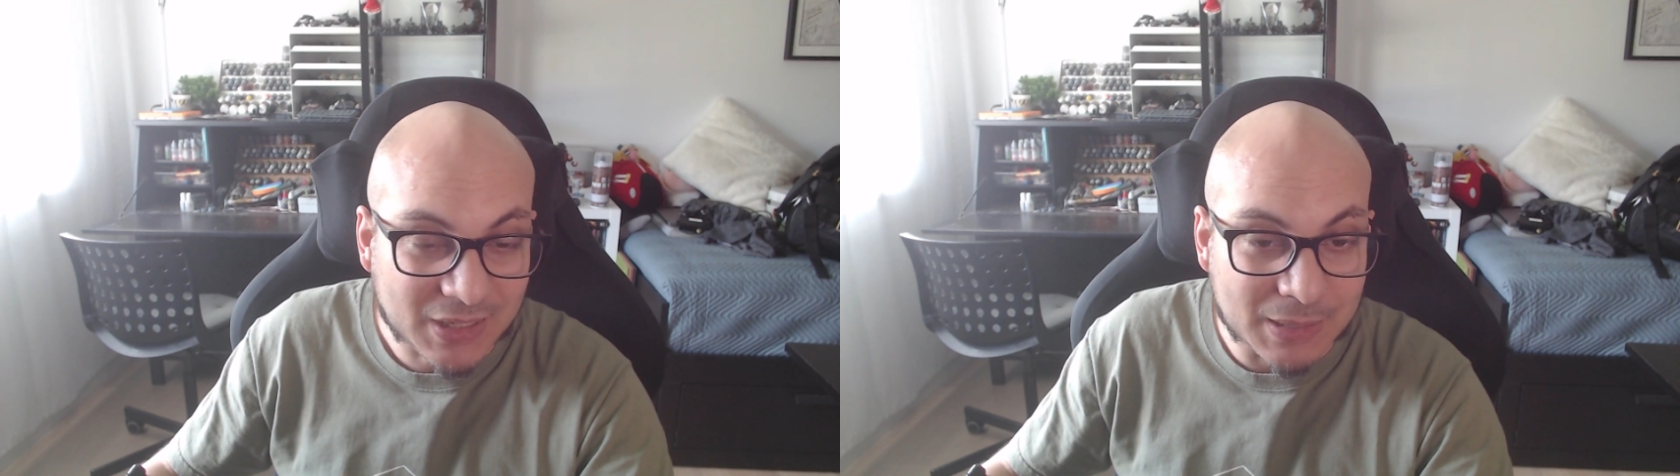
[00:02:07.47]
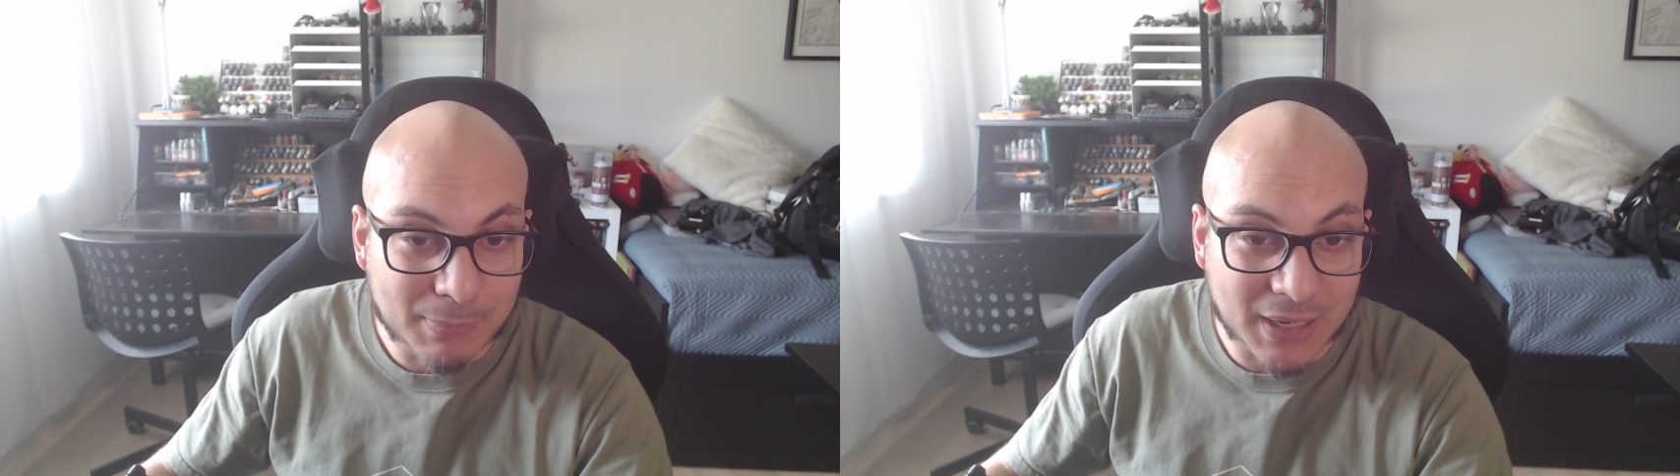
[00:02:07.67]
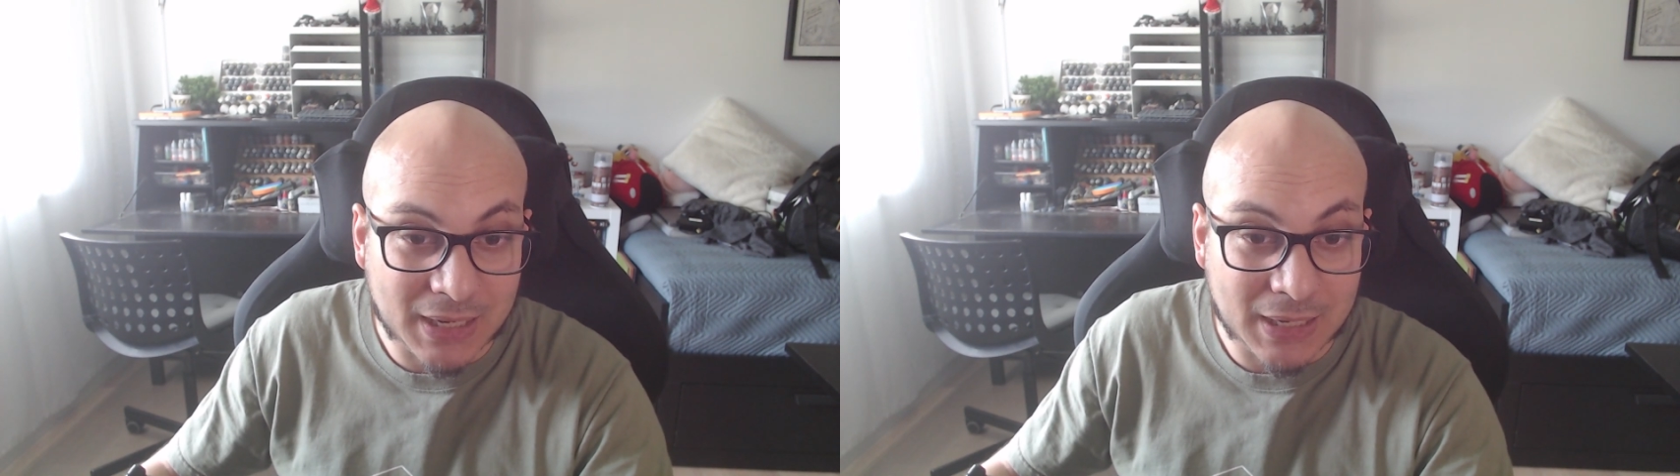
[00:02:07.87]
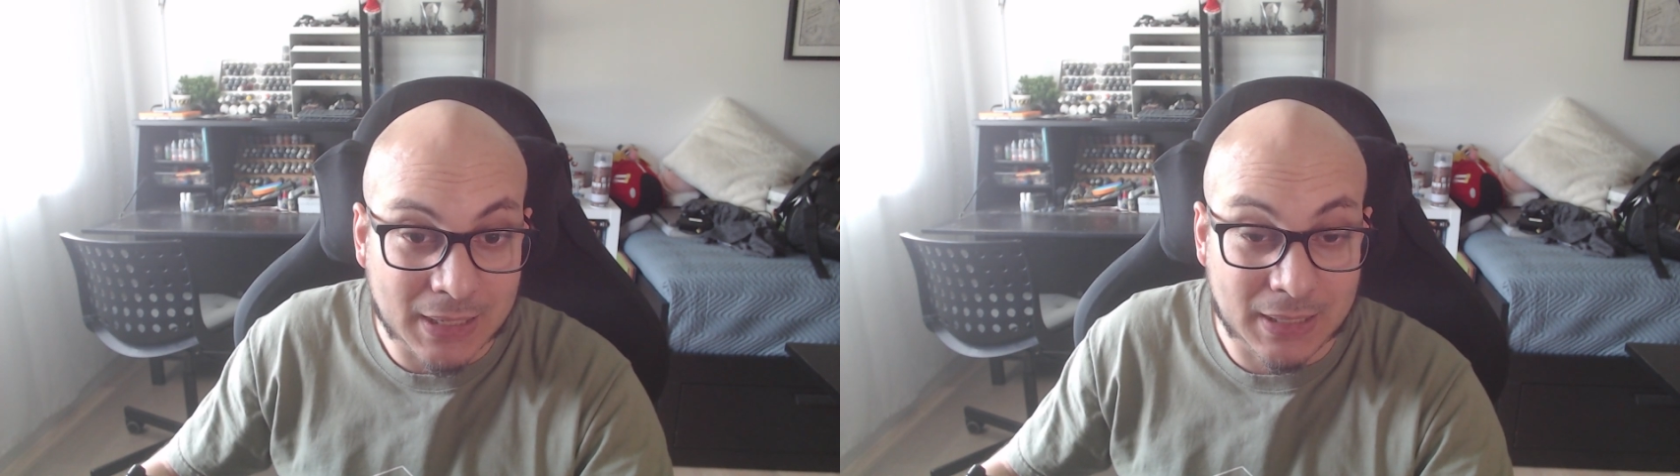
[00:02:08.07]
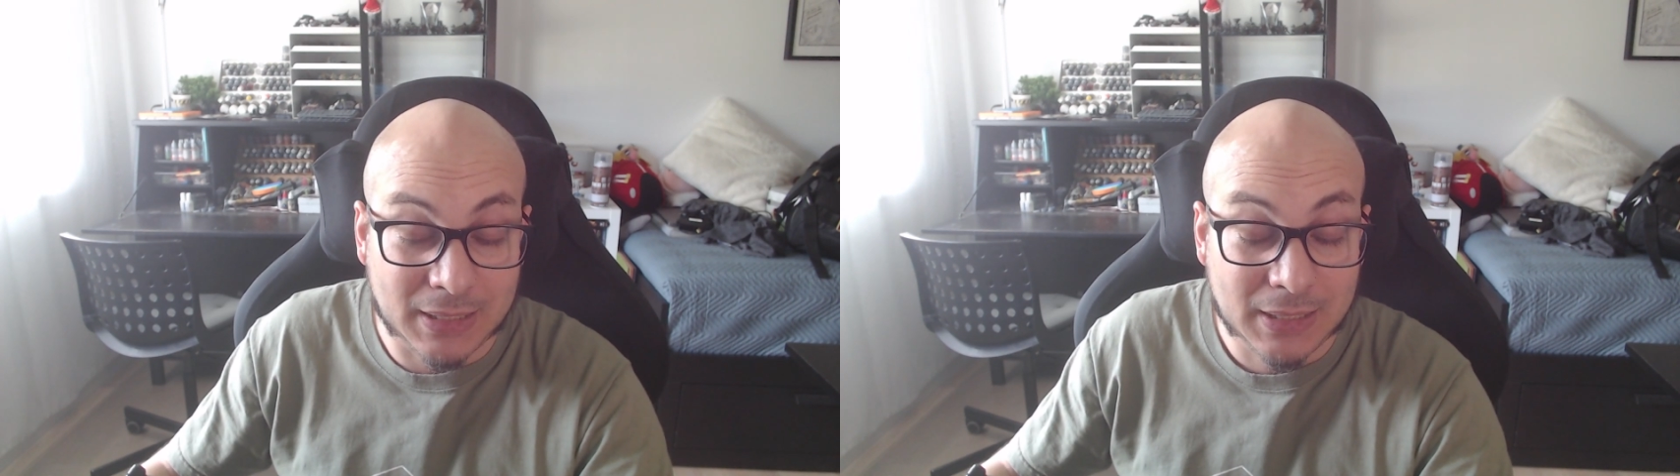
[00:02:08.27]

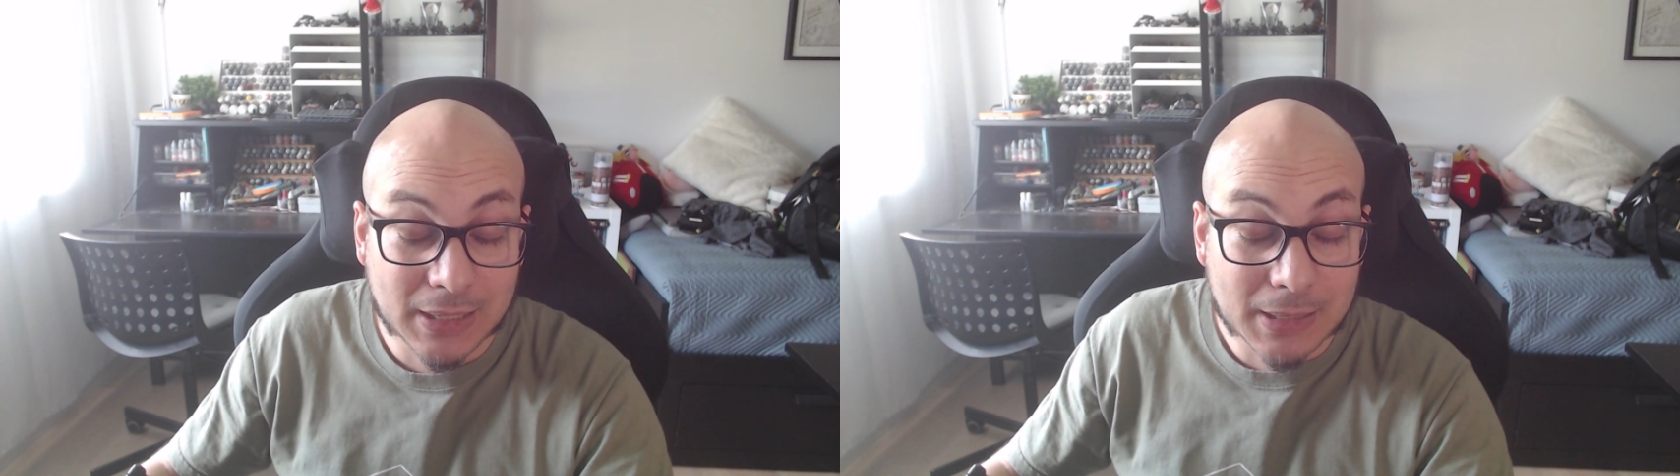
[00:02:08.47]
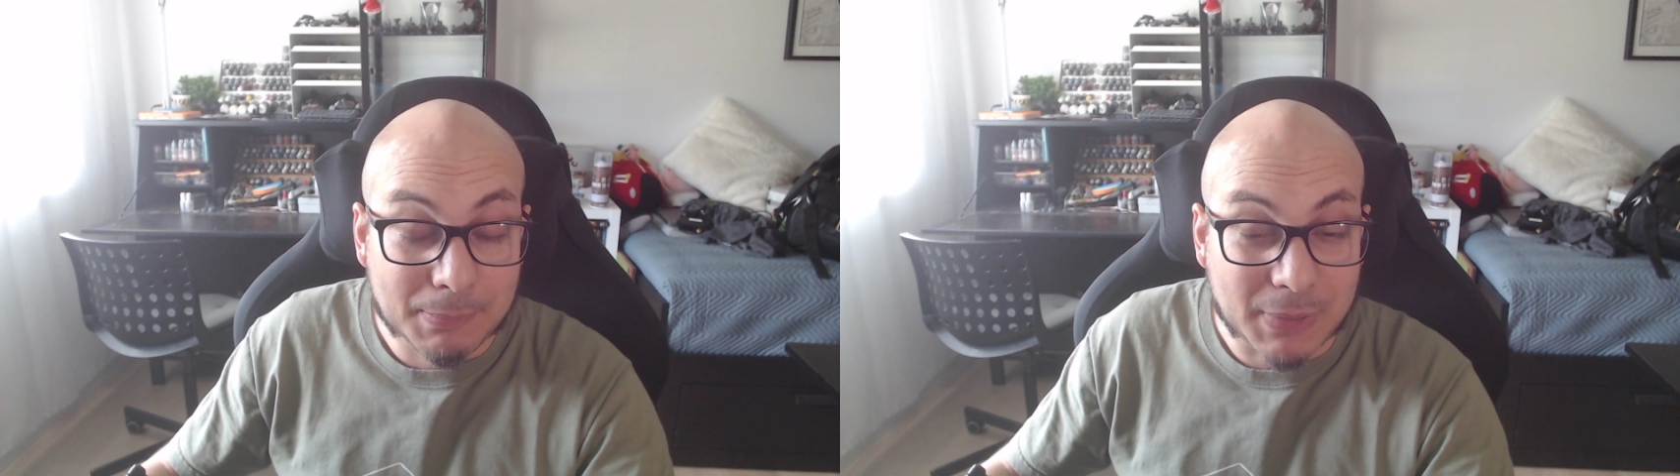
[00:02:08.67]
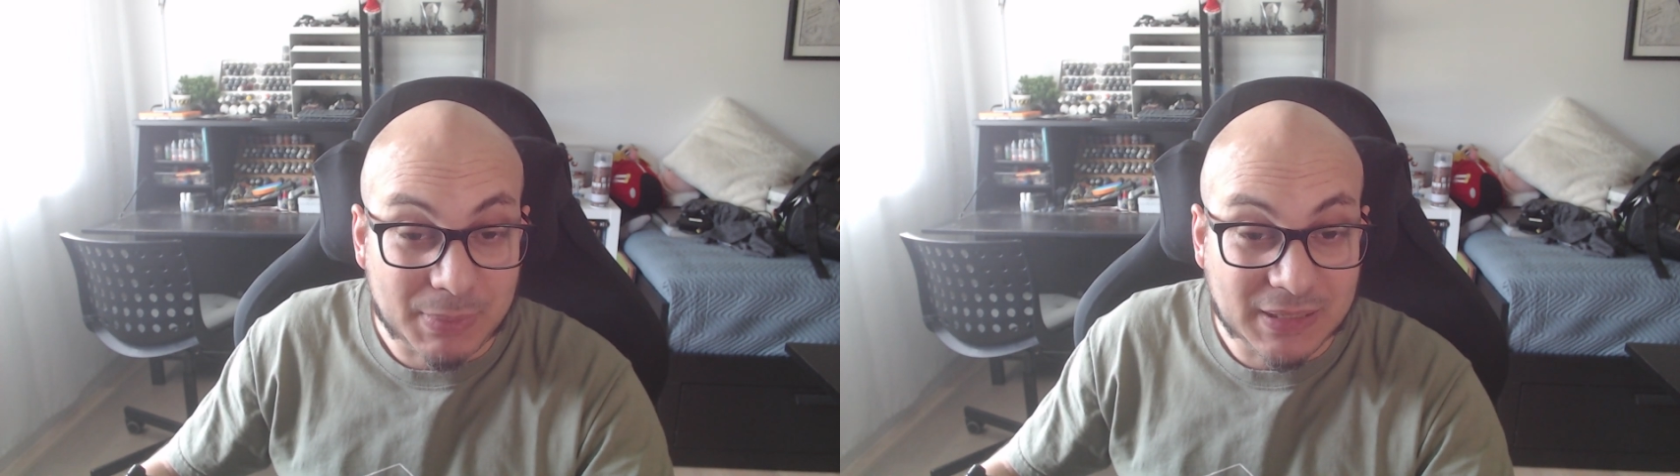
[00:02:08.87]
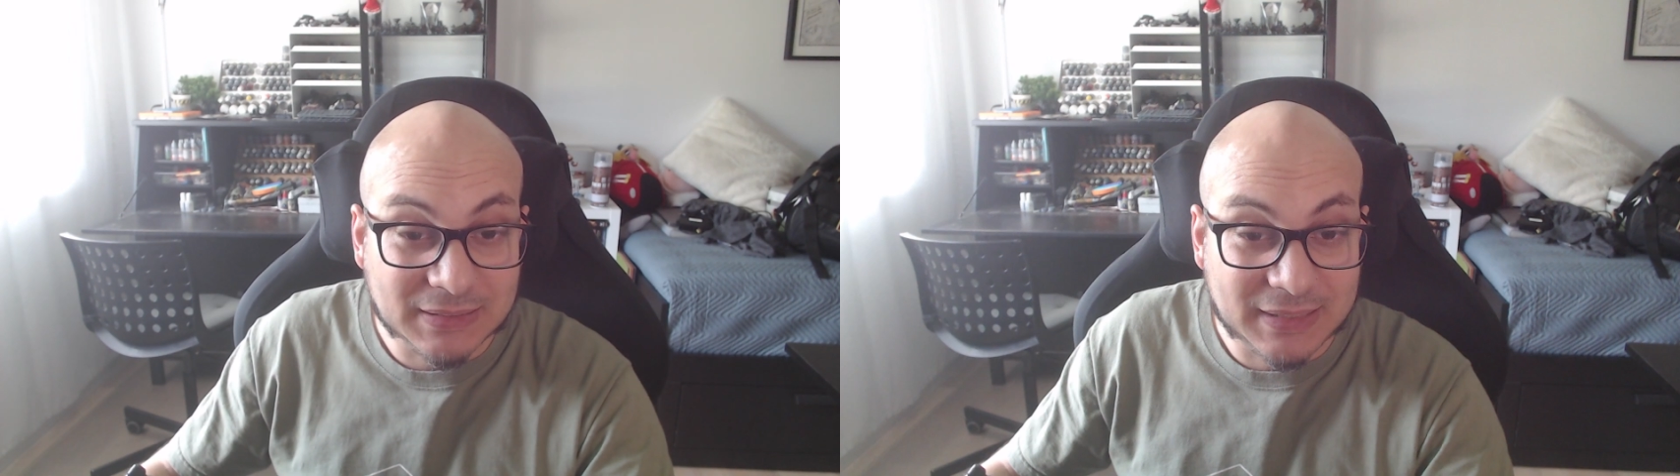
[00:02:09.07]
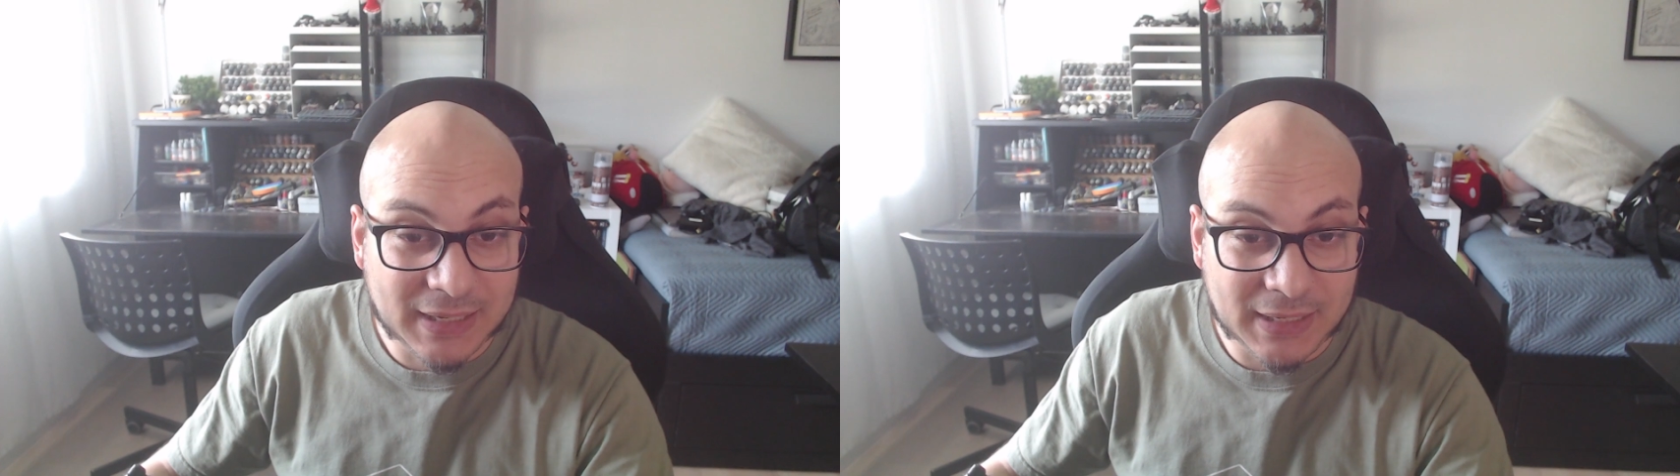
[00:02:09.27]
me, me
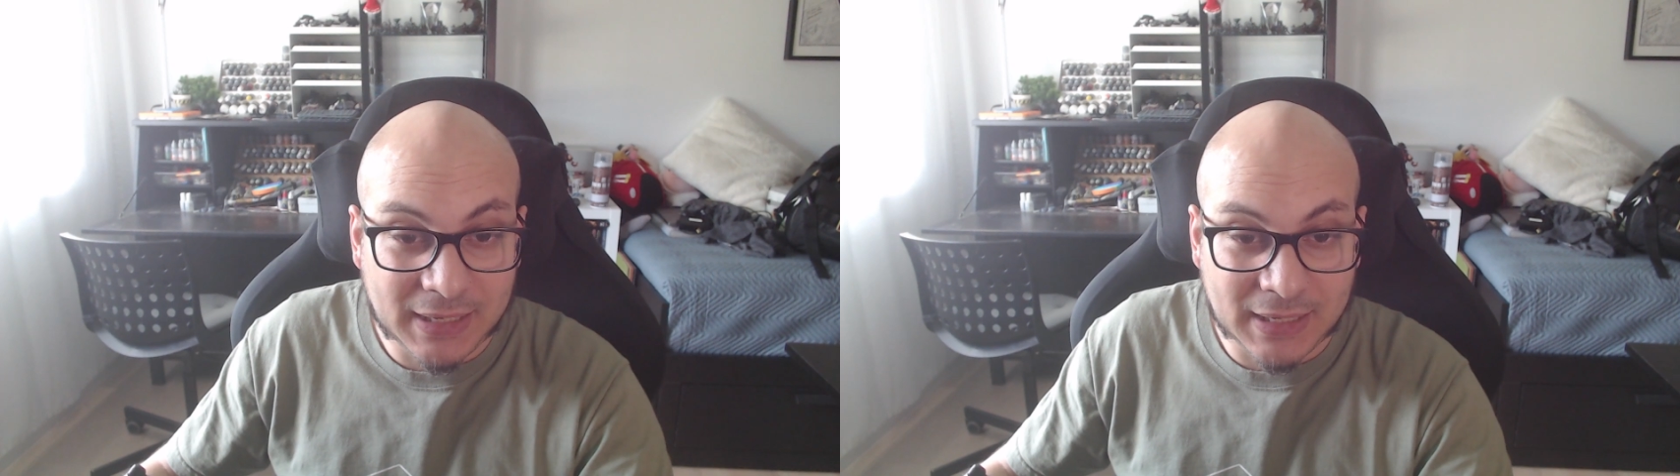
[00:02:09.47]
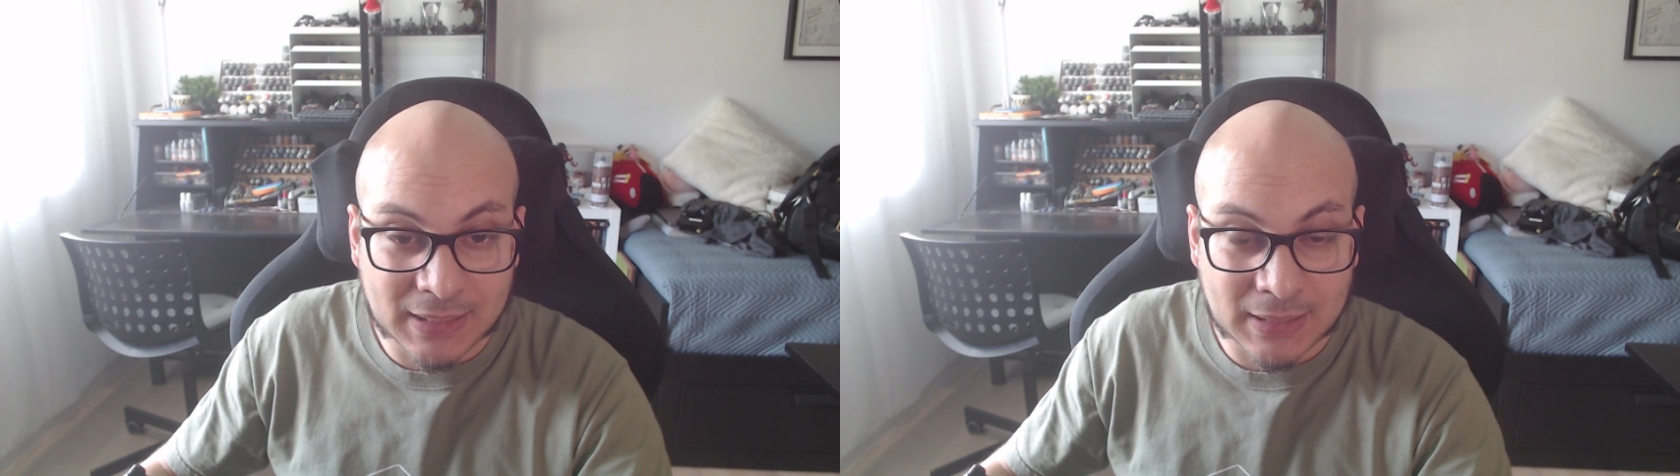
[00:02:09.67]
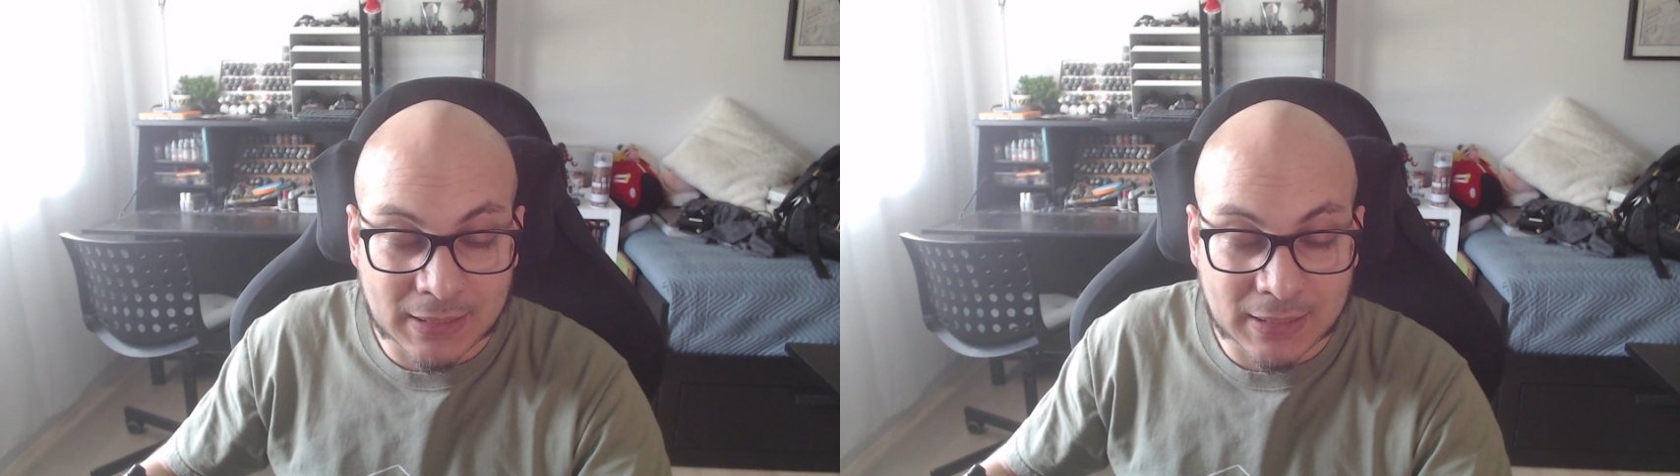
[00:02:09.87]
pinté el...